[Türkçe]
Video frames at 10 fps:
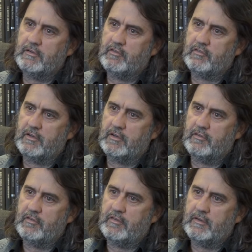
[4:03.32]

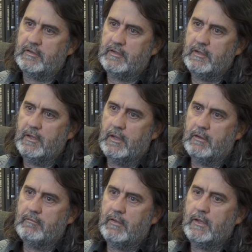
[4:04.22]
yetiştiricisiydi
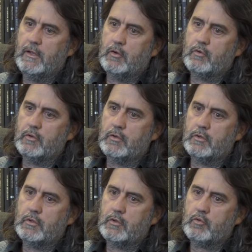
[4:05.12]
ve
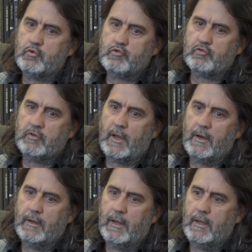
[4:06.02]
e,
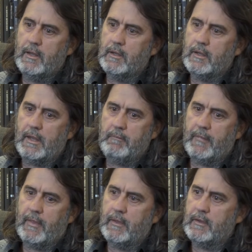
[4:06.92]
kuşlarla hem
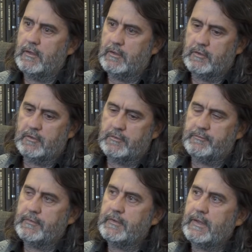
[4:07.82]
e,
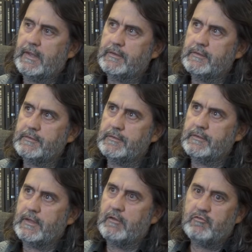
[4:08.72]

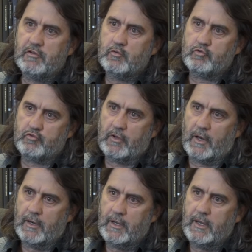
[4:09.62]
evcil
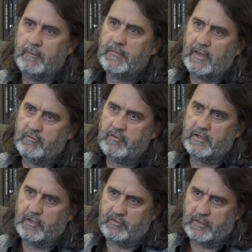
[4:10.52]
kuşlarla hem de
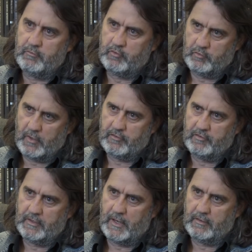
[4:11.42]
evcilleştirilmiş
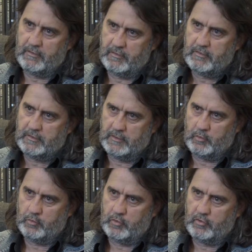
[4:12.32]
güvercinlerle
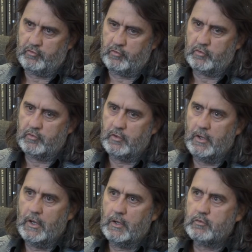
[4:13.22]
uğraşıyordu.
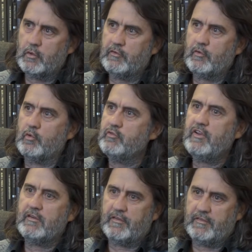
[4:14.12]
Dolayısıyla onun
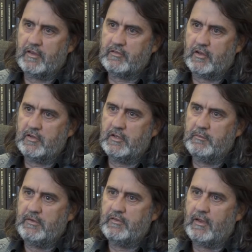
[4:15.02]
çevresinde
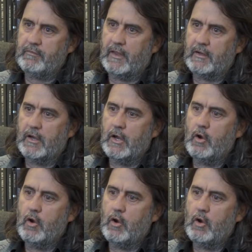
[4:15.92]
tanıdığım insanlar,